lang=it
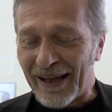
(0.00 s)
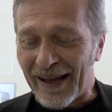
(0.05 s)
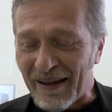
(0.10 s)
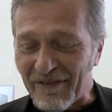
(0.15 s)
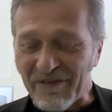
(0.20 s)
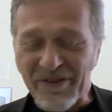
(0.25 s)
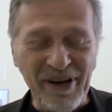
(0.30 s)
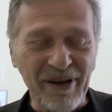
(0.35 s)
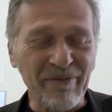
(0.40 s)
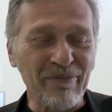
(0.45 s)

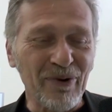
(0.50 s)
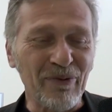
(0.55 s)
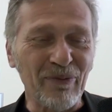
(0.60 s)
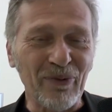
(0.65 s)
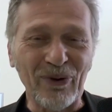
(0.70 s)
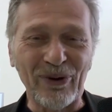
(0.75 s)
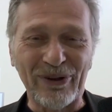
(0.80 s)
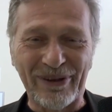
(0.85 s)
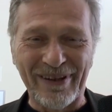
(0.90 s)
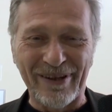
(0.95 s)
avremmo
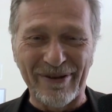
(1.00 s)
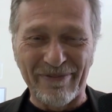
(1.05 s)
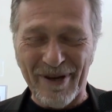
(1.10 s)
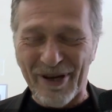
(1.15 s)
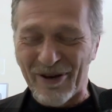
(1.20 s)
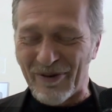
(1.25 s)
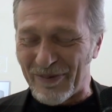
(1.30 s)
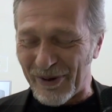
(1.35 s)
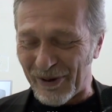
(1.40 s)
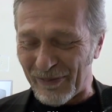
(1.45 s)
molti
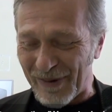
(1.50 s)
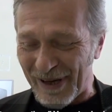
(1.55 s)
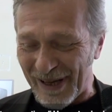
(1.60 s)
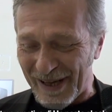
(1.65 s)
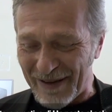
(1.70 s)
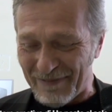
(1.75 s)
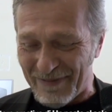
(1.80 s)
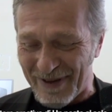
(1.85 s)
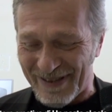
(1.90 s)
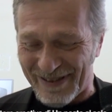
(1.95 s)
meno
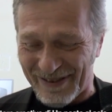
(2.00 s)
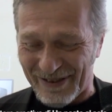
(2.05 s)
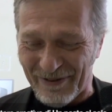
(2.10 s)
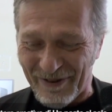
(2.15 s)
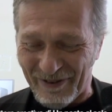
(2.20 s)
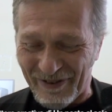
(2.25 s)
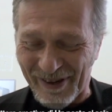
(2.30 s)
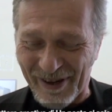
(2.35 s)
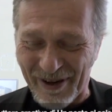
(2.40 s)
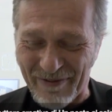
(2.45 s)
problemi,
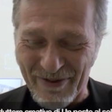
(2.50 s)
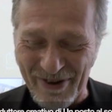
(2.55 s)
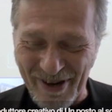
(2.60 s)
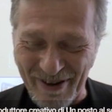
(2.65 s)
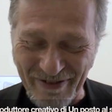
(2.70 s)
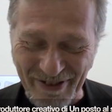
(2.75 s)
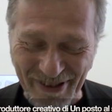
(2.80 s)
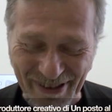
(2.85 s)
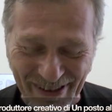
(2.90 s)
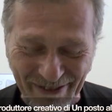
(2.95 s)
insomma faremmo
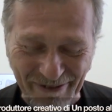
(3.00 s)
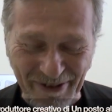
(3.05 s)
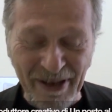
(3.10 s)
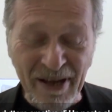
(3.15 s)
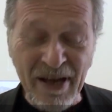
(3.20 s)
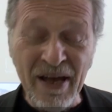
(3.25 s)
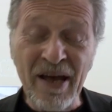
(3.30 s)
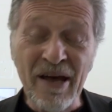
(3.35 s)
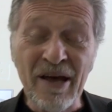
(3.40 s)
una vita più...